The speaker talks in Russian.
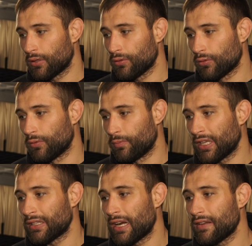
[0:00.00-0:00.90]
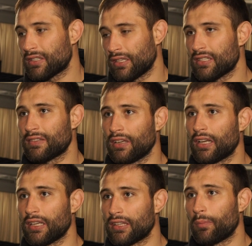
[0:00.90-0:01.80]
ну, мне нравится, есть свои
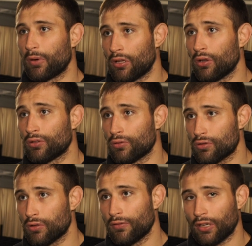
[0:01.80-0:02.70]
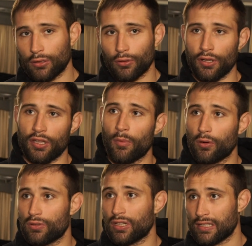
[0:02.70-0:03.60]
какие-то определенные условия, которые я не
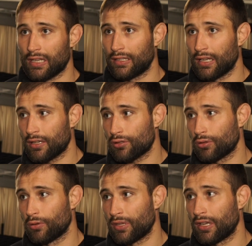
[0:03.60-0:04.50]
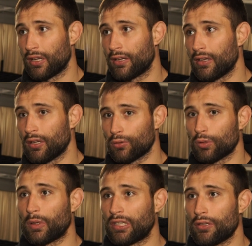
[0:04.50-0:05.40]
могу сказать, да, что мне
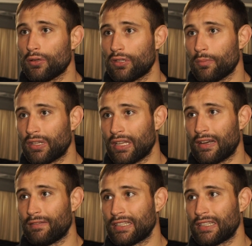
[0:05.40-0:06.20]
тут подойдет именно в